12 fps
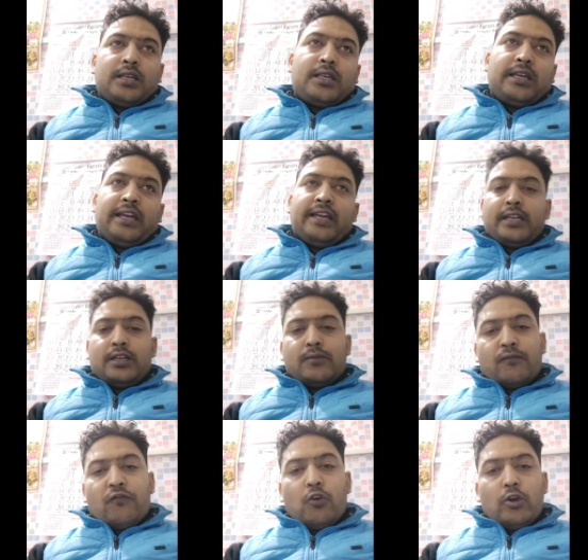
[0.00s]
ये
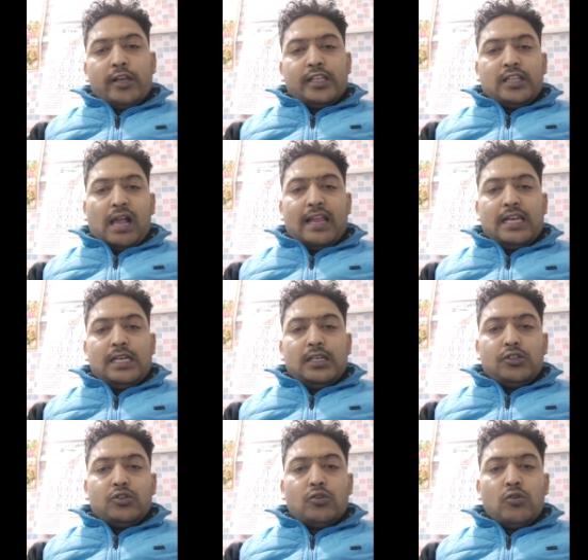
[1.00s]
फोर इथाइल
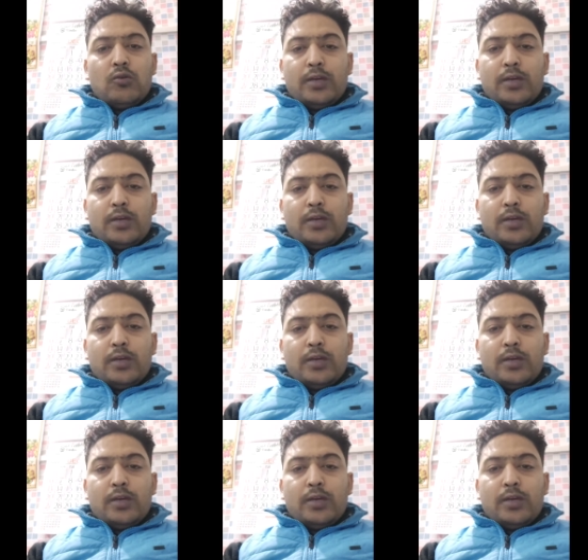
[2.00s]
टू